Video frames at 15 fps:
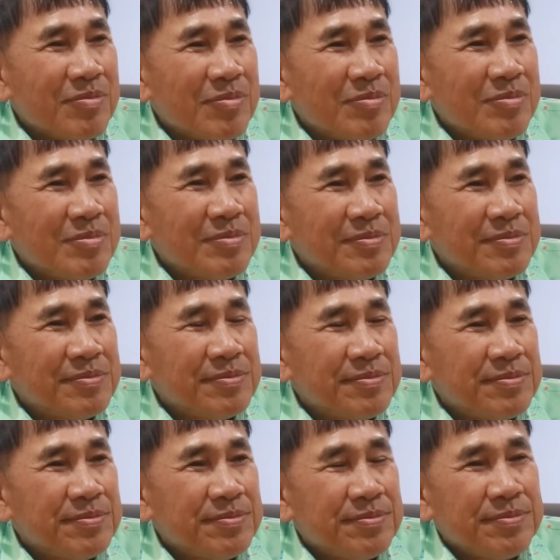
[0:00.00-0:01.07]
ในกลุ่มของ
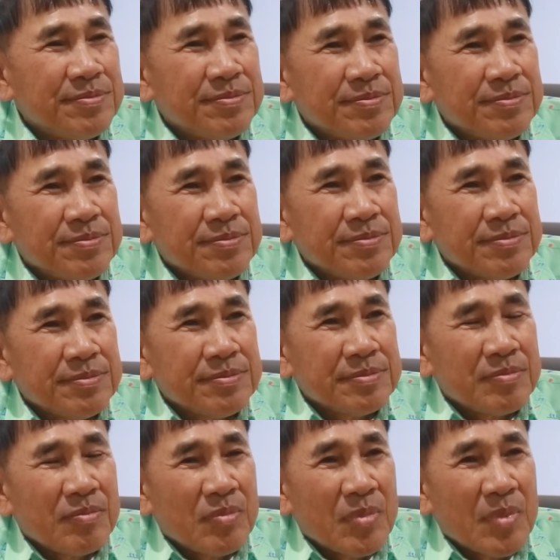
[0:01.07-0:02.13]
สมาคมได้มีการพูด
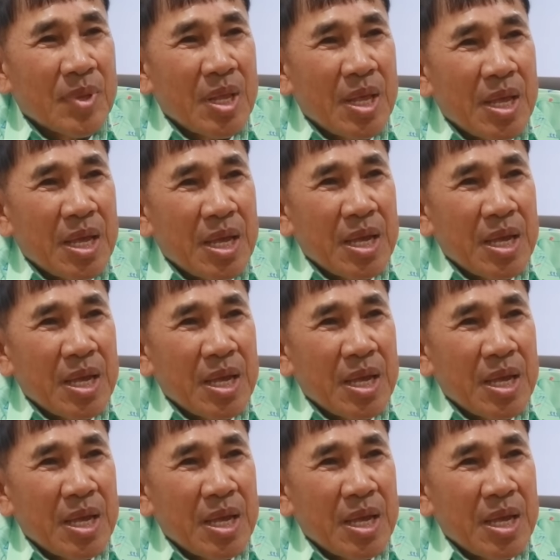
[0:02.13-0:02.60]
คุยตรงนี้ไหม